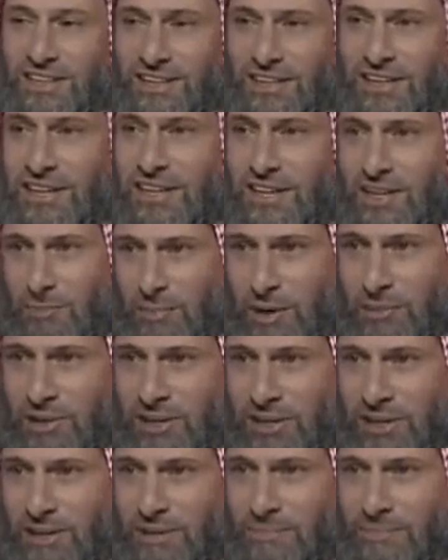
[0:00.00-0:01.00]
إلى
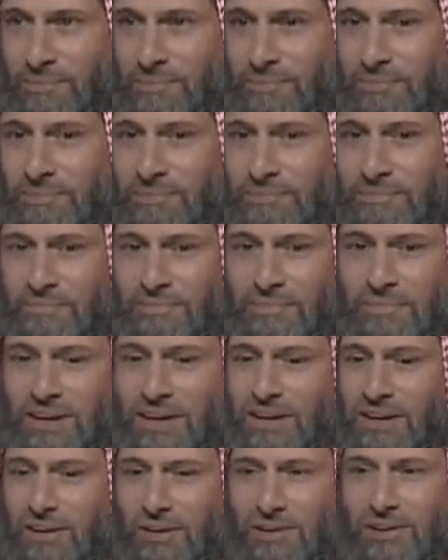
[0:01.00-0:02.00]
المملكة
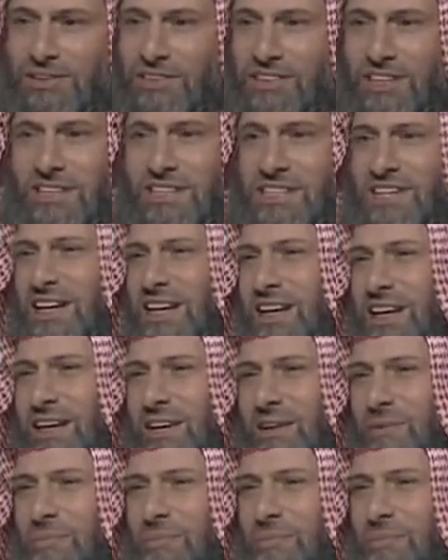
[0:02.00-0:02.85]
كل شيء سهل